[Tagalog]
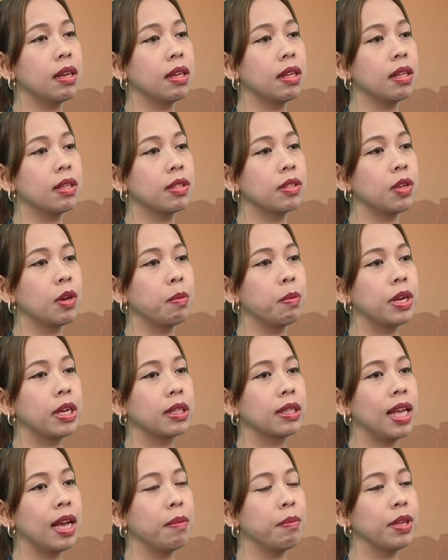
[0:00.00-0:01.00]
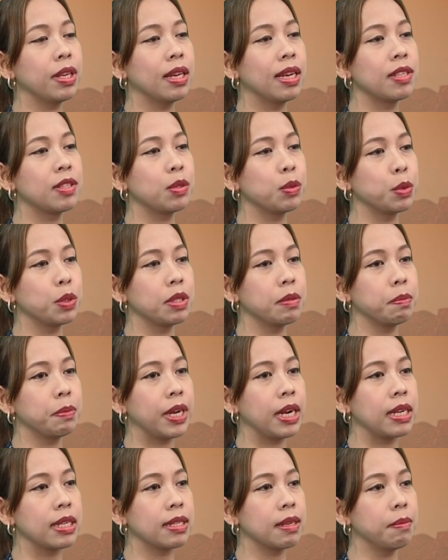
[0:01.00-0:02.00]
sobrang daming gastusin
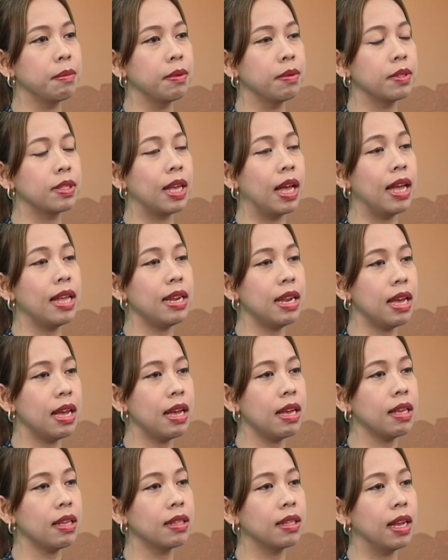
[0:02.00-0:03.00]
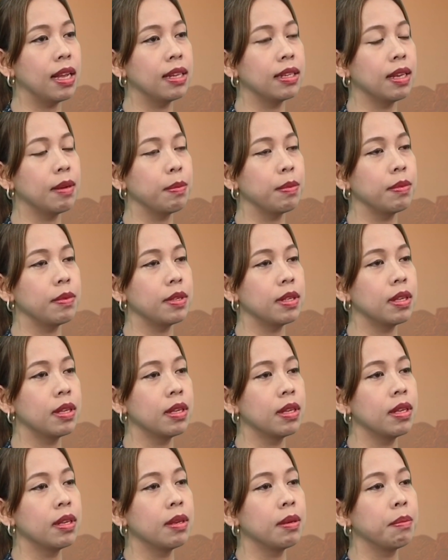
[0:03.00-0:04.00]
para sa, sa anak dahil nga
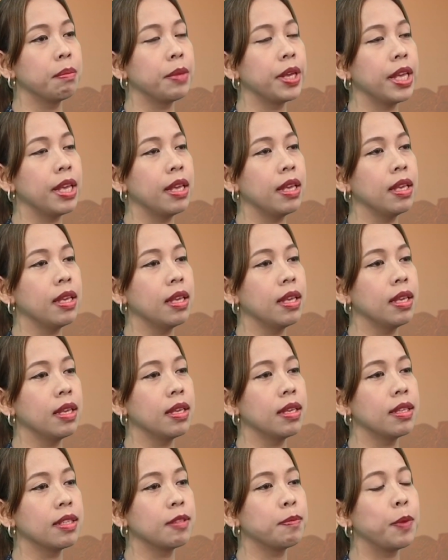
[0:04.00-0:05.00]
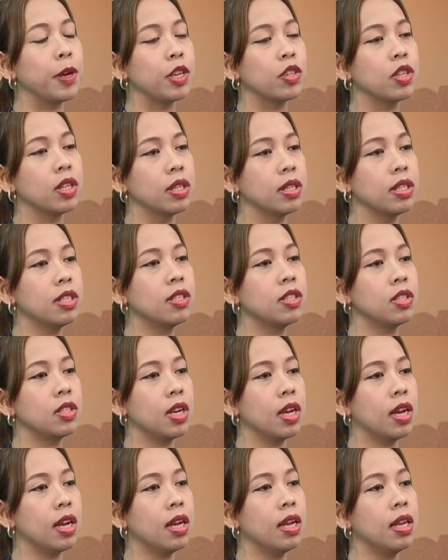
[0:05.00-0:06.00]
may special needs
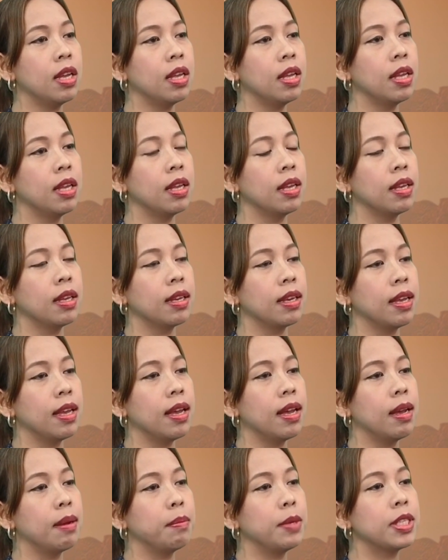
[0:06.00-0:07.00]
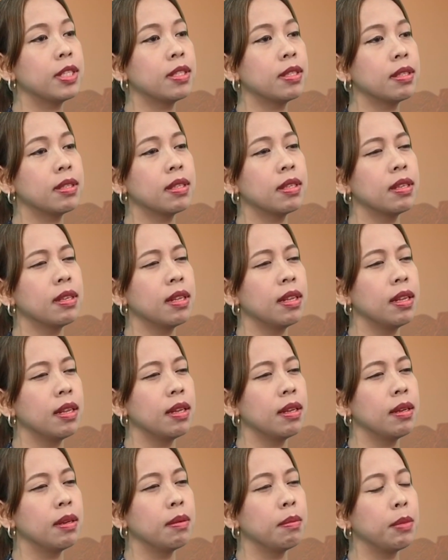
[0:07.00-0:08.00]
siya. Kaya mas
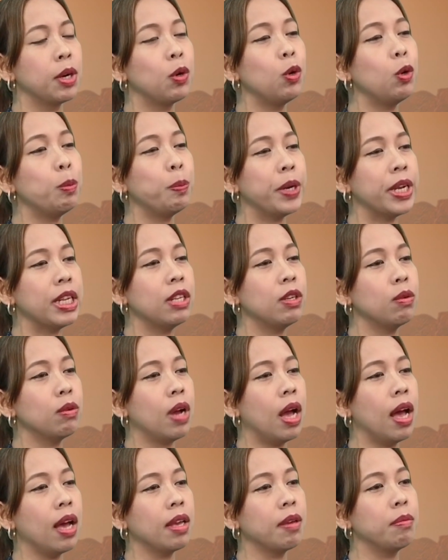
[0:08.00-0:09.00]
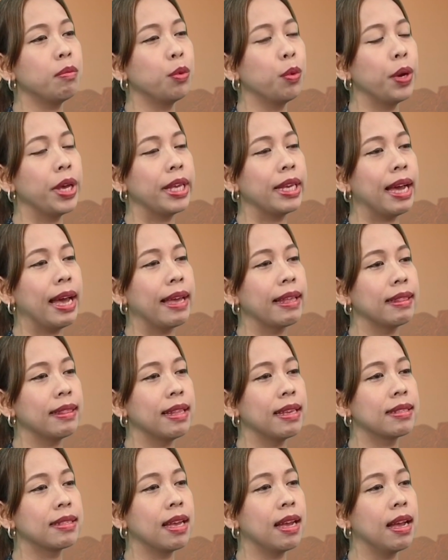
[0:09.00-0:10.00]
magulo pa rin yung aking buhay kahit
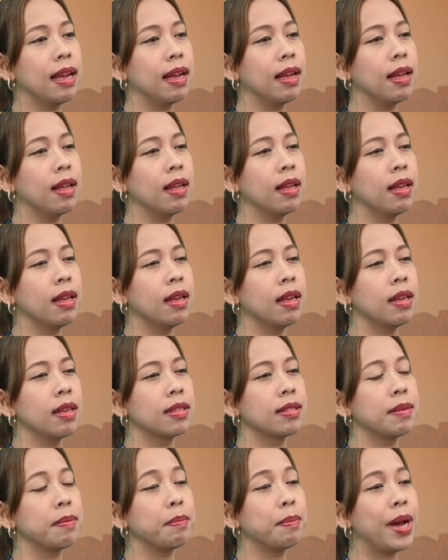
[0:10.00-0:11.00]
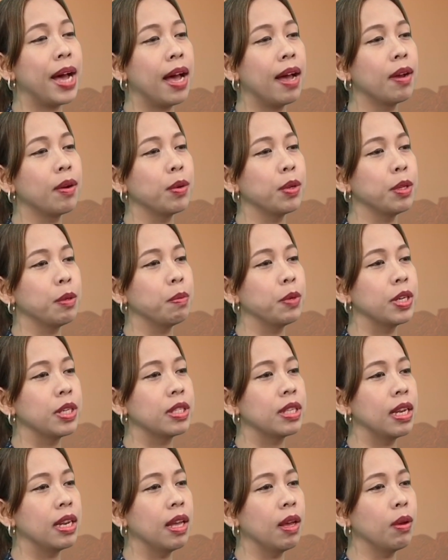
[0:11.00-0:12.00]
nasa simbahang
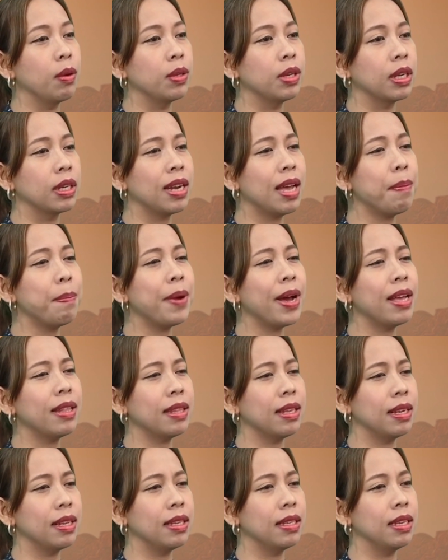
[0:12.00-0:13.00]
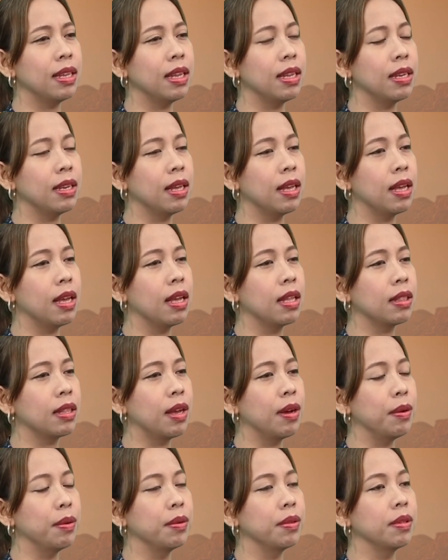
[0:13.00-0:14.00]
universal ako ng napakatagal na, na
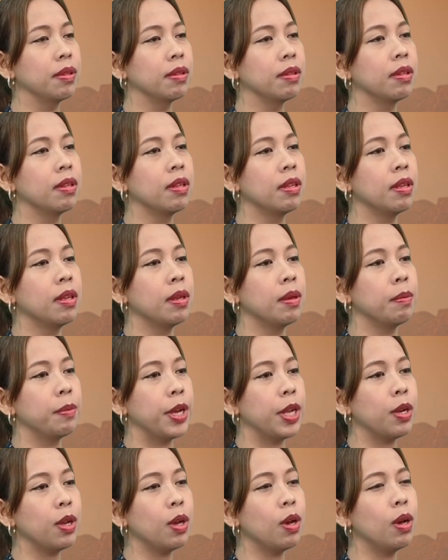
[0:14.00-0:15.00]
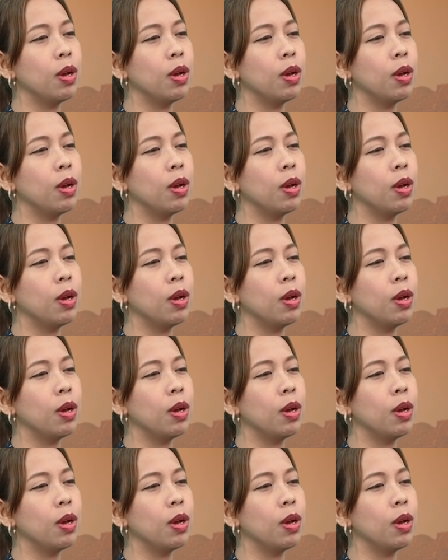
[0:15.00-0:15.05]
taon. Pero